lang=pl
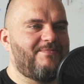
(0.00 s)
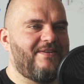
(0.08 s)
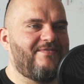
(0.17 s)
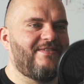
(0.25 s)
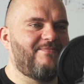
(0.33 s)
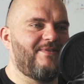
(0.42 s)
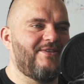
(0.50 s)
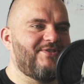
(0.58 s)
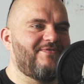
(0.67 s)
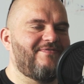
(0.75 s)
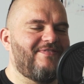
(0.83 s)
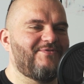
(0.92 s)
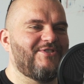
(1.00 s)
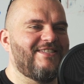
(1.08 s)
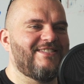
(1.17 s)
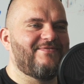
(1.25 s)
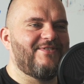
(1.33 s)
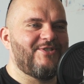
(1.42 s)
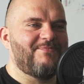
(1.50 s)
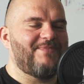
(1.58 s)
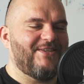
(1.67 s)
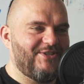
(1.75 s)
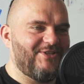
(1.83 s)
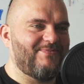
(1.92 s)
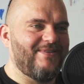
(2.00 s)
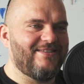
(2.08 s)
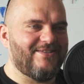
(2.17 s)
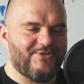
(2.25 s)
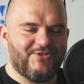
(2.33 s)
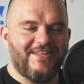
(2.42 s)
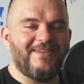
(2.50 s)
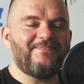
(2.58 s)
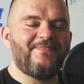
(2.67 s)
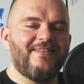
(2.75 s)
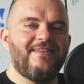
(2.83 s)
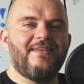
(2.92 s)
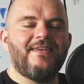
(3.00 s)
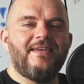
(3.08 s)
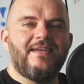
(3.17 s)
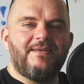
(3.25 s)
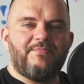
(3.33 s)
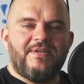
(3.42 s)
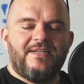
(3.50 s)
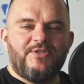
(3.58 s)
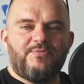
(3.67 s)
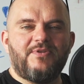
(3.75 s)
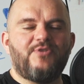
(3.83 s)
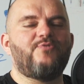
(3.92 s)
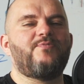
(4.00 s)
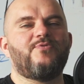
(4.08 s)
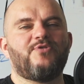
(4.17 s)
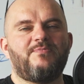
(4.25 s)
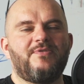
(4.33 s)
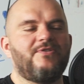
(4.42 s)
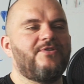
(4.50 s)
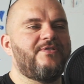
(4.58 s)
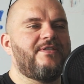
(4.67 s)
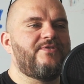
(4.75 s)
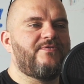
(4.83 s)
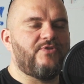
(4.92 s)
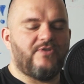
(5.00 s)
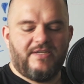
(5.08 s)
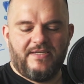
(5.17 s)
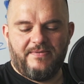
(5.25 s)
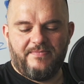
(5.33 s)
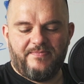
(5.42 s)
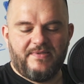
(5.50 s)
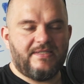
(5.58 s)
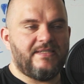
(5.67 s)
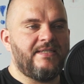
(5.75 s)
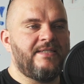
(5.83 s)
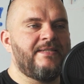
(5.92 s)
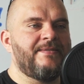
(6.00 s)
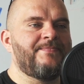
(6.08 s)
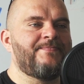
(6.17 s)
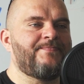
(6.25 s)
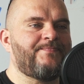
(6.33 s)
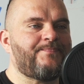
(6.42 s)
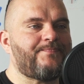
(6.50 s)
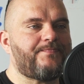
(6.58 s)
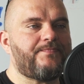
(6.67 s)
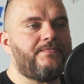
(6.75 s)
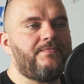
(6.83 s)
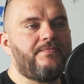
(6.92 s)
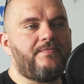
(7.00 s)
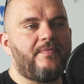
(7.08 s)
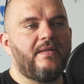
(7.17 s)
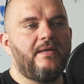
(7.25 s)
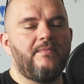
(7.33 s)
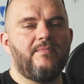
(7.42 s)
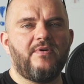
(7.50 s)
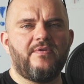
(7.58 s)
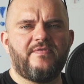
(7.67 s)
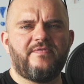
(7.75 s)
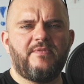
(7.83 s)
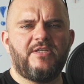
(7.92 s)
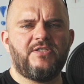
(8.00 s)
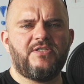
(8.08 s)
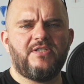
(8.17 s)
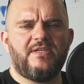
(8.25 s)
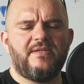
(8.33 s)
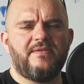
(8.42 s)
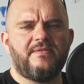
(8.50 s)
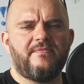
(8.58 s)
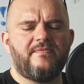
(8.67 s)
Naprawdę, plaża w Wawrze nazywa się Plaża Romantyczna. Pojechaliśmy grupą, żeby oglądać wczoraj Perseidy. Bo w mieście.